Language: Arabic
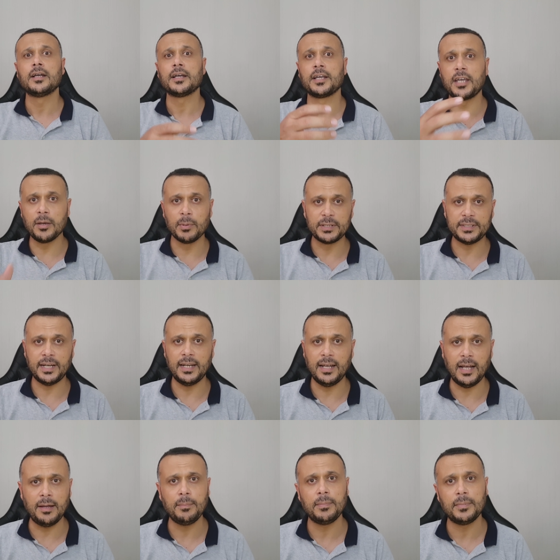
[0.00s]
جيمر تاع
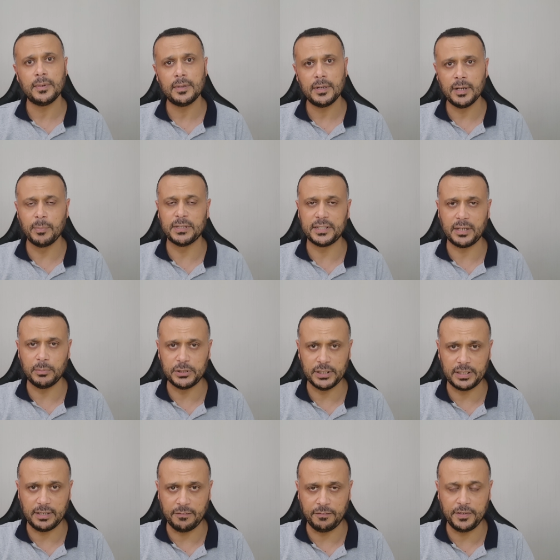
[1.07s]
العاب البطاريه مش
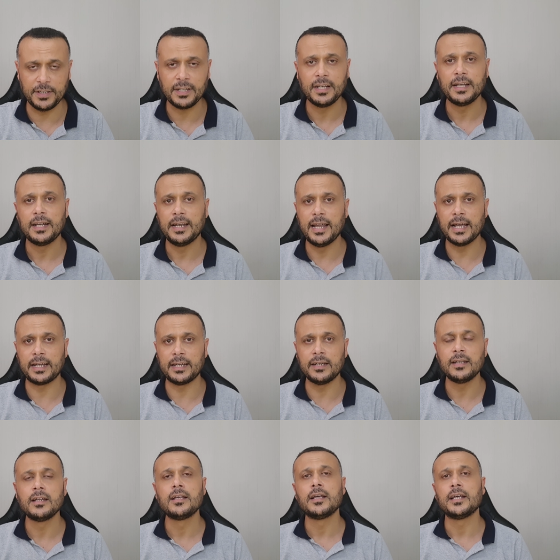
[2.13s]
هتكفيك
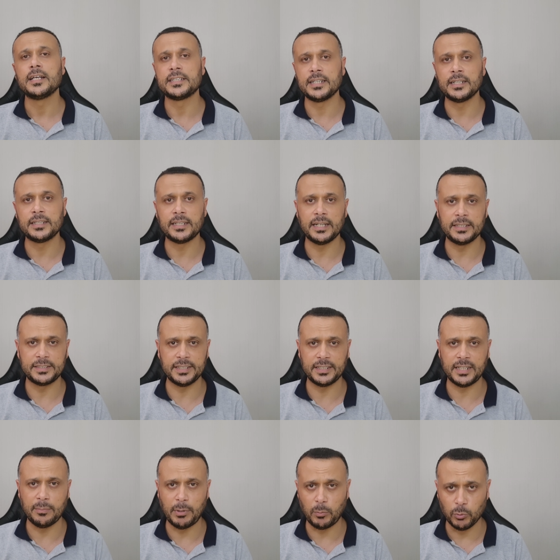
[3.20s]
لكن اذا انت
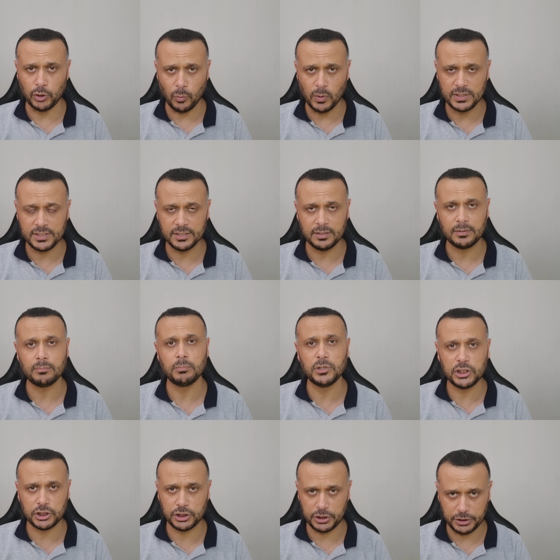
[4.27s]
استخدامك متوسط
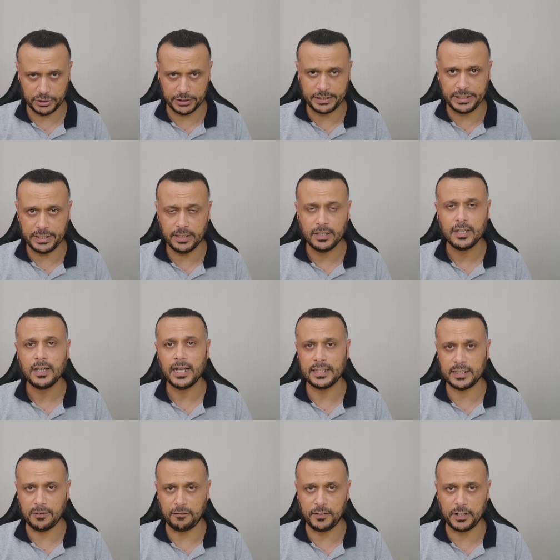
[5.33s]
مش تقيل
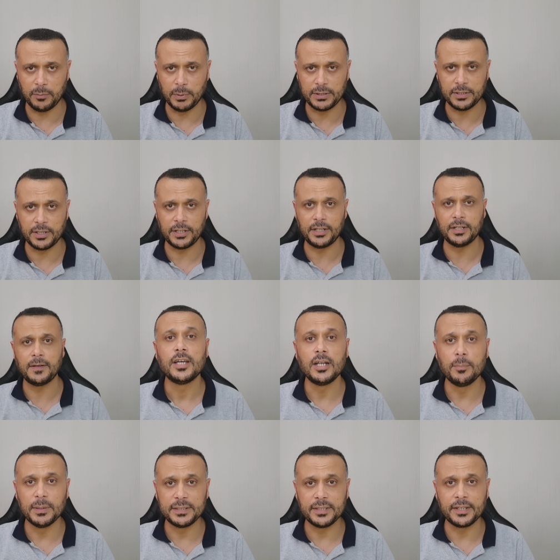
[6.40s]
هتكفيك البطاريه
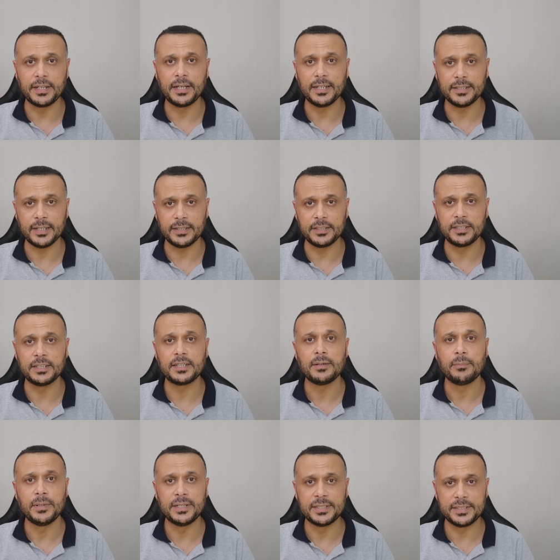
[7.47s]
البطاريه هتعطيك
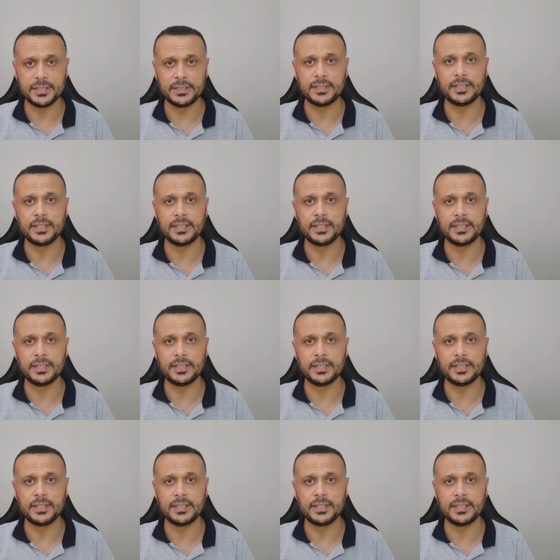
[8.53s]
من 6